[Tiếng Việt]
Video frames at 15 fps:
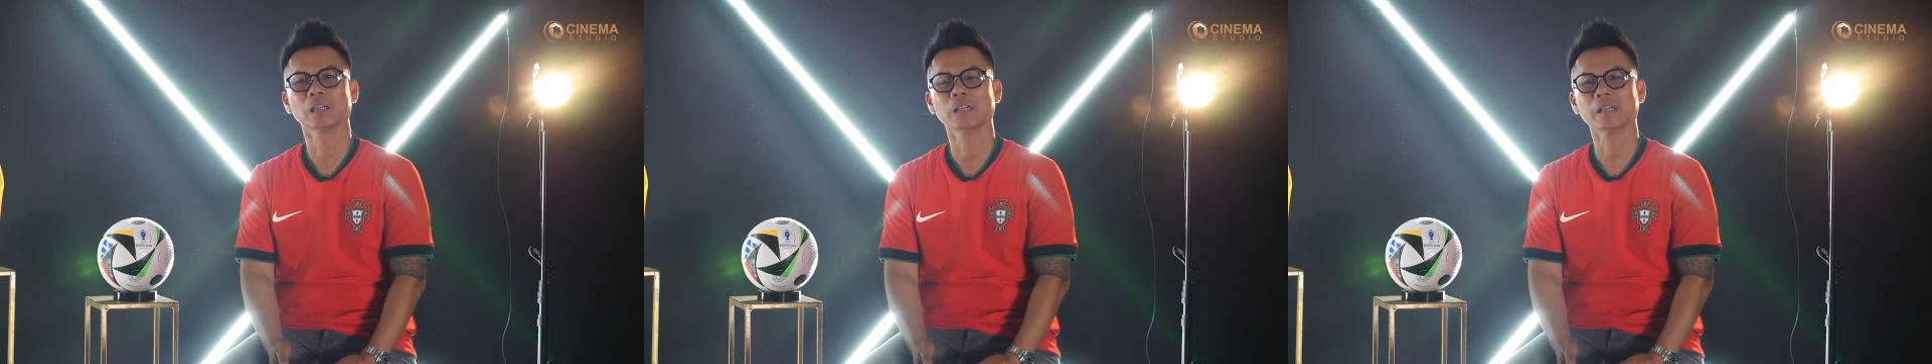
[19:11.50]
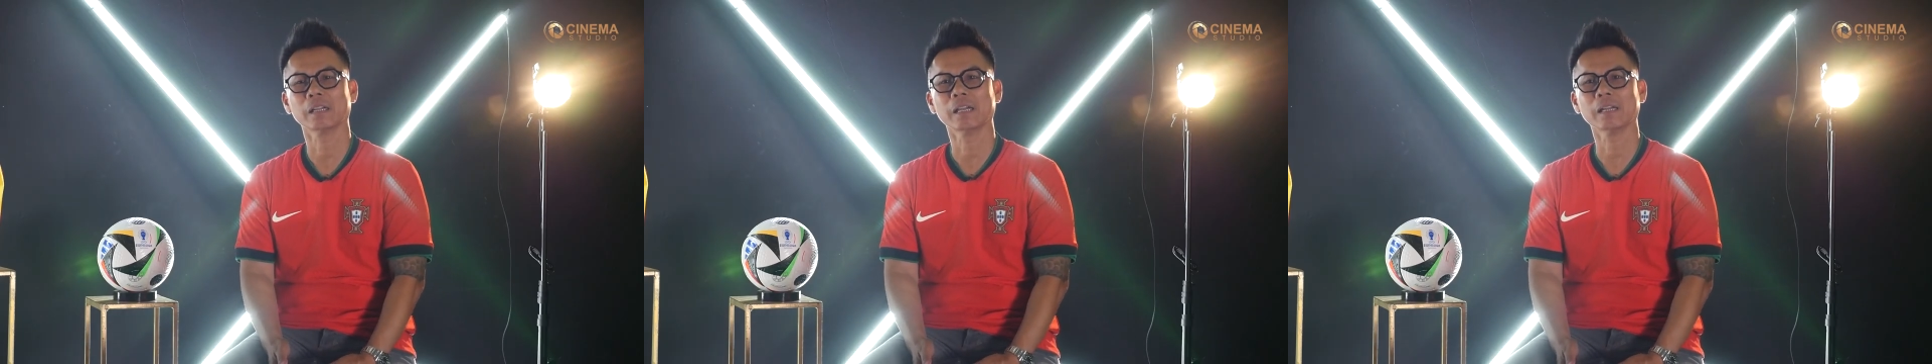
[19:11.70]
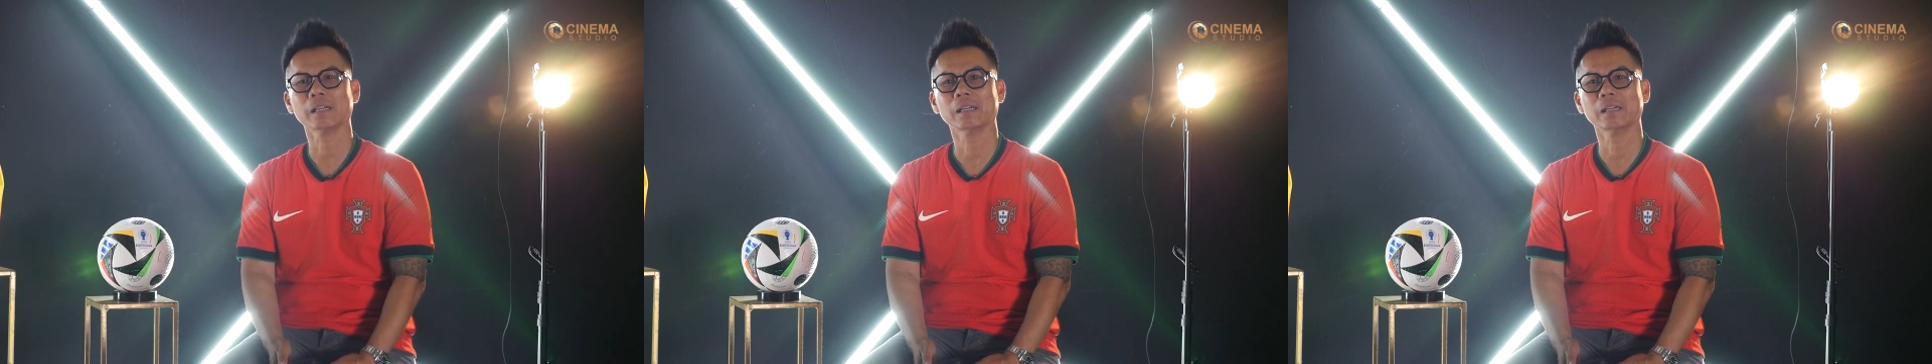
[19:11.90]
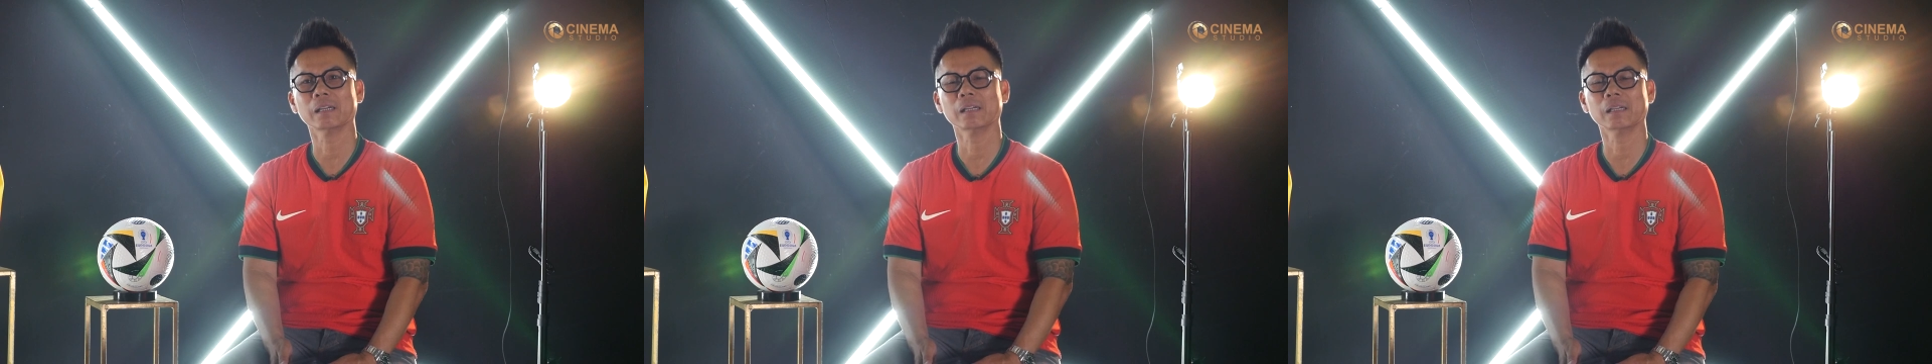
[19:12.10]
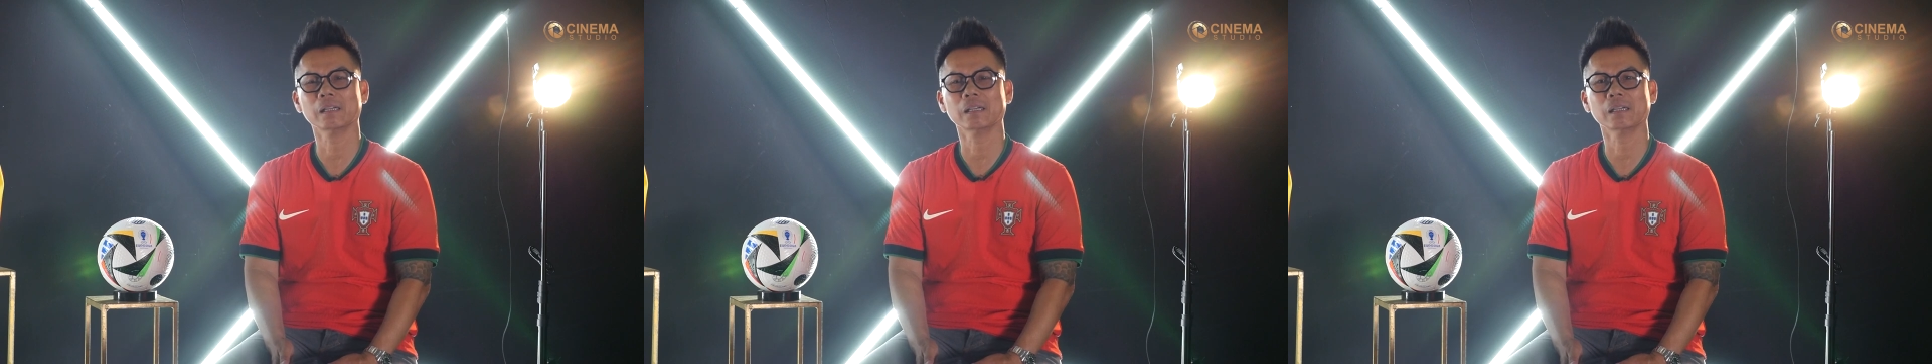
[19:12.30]
các
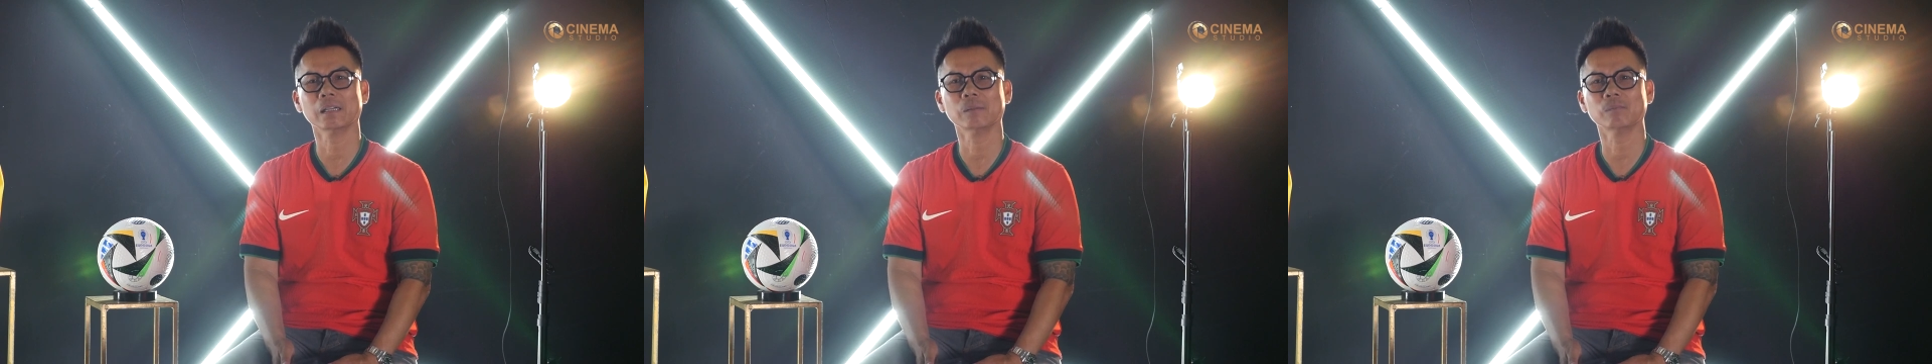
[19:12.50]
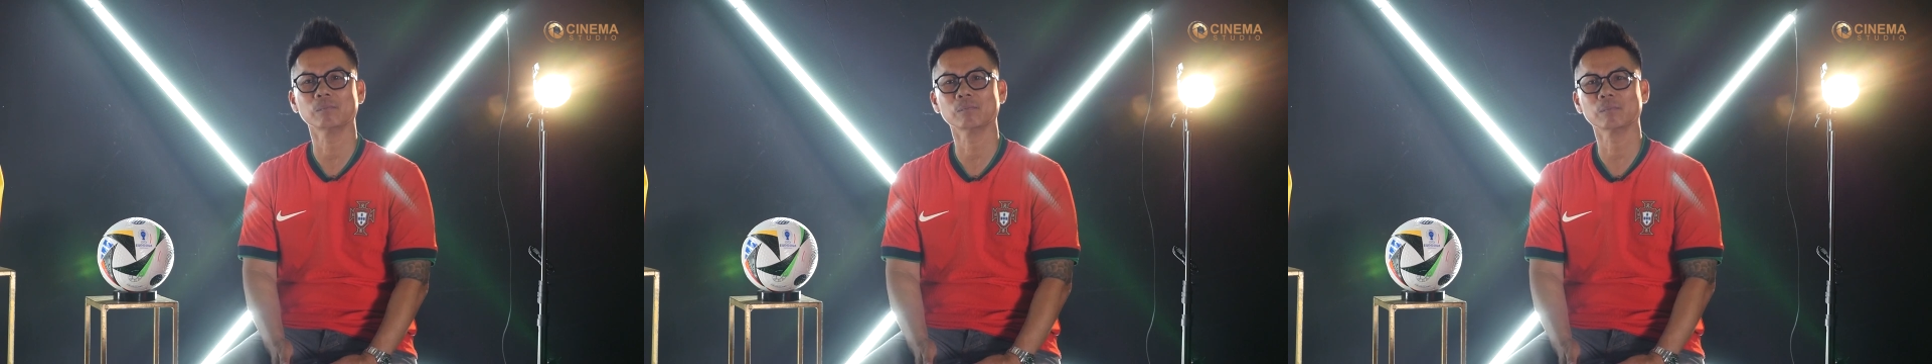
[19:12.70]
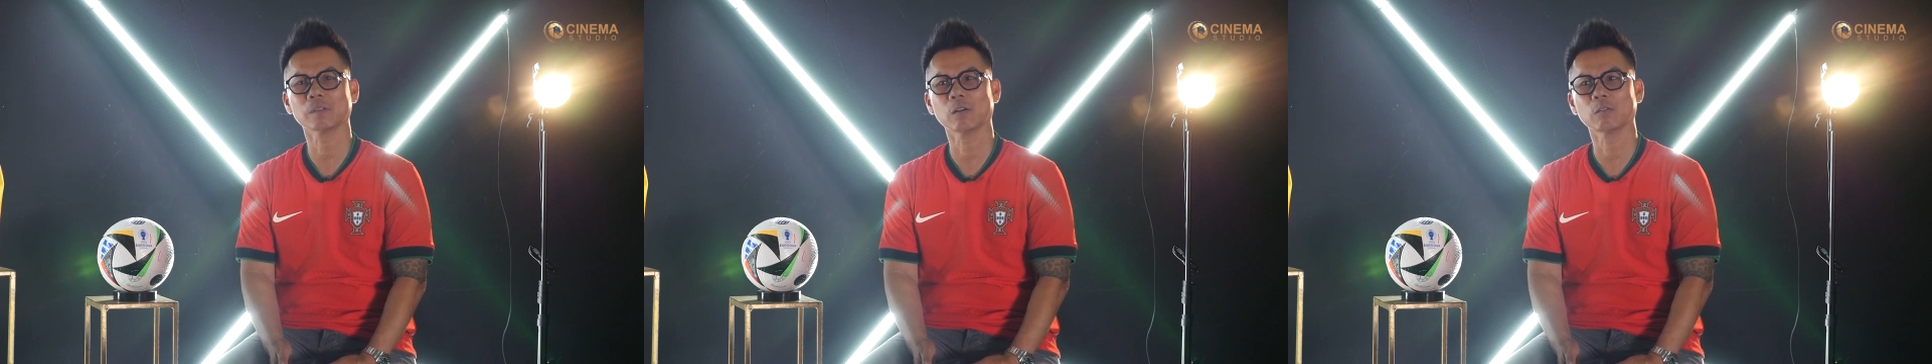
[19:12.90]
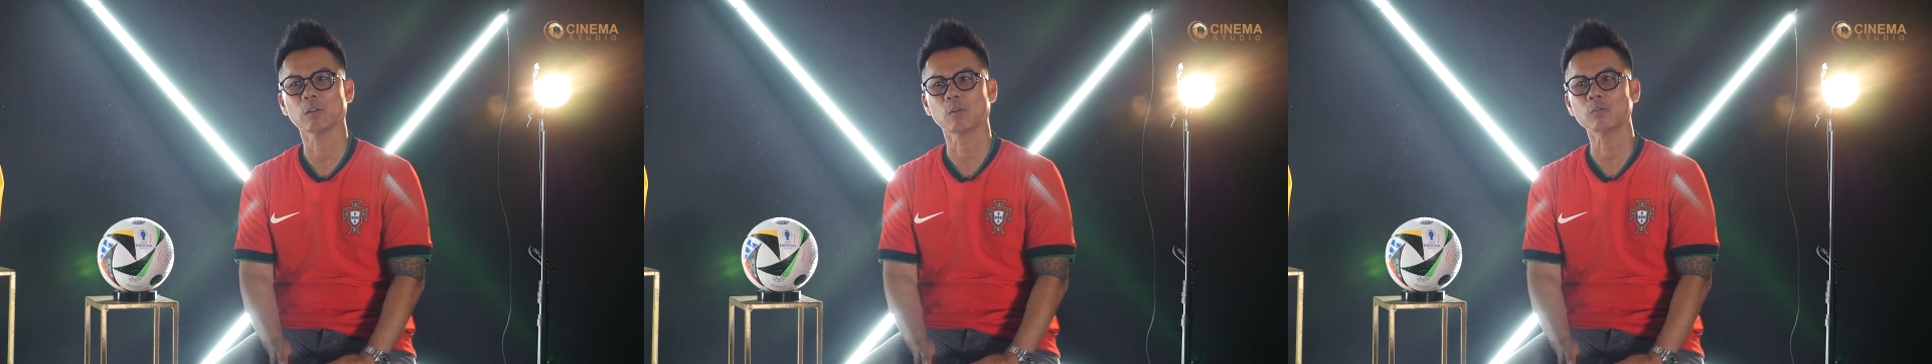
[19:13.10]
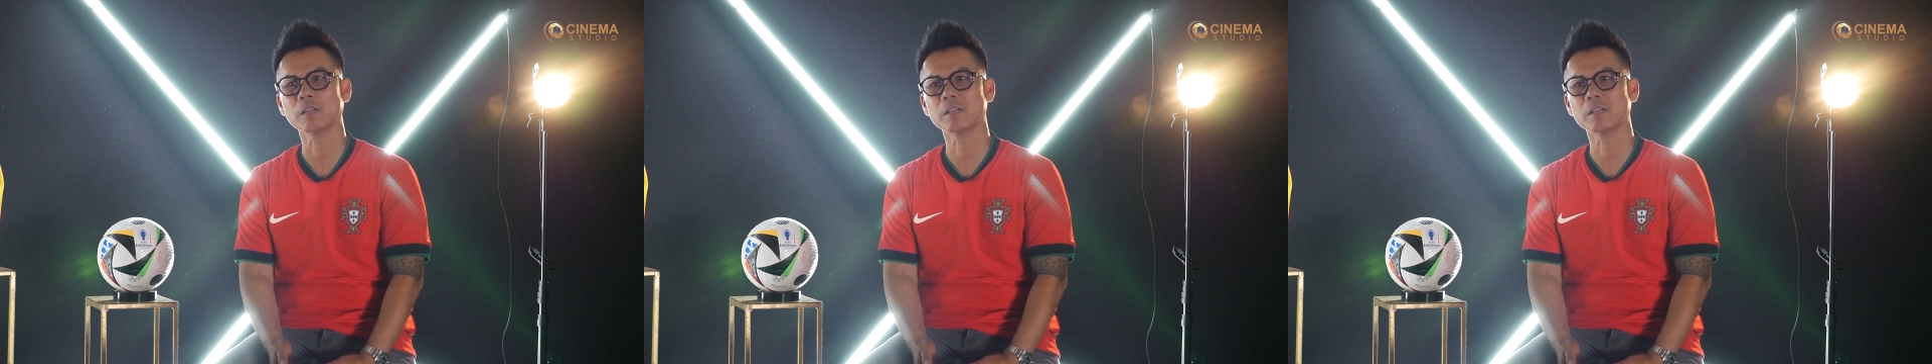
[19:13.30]
cầu thủ